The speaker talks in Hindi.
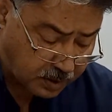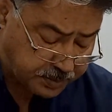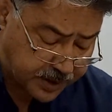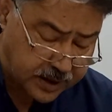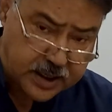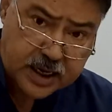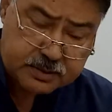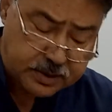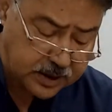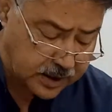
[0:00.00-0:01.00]
फिर अगली आयत
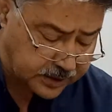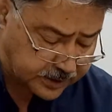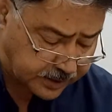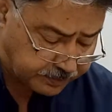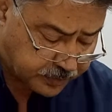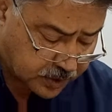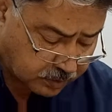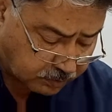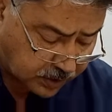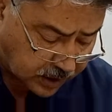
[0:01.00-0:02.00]
में अल्लाह कहते हैं
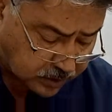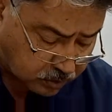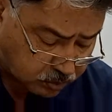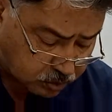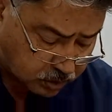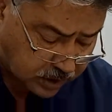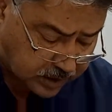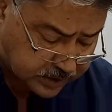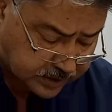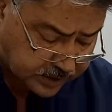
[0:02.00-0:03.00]
वला तकून
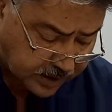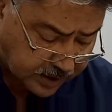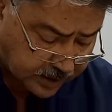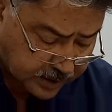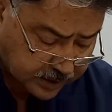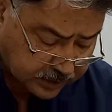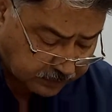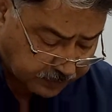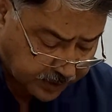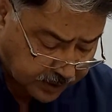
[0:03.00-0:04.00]
कल्लजीना
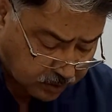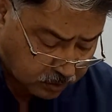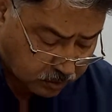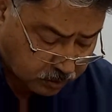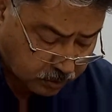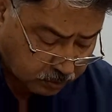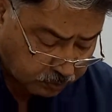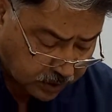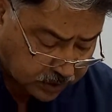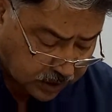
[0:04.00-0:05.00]
तफरको
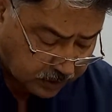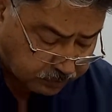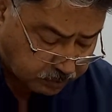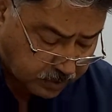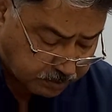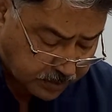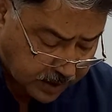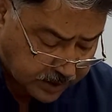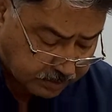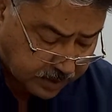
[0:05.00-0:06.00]
बख्तलफ़
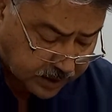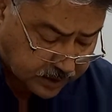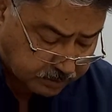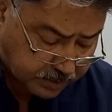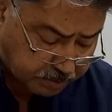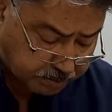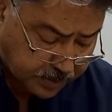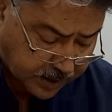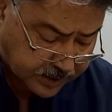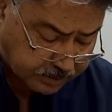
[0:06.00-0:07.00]
मम्बाद मा
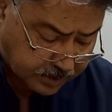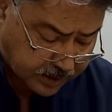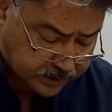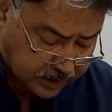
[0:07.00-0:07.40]
मम्बाद मा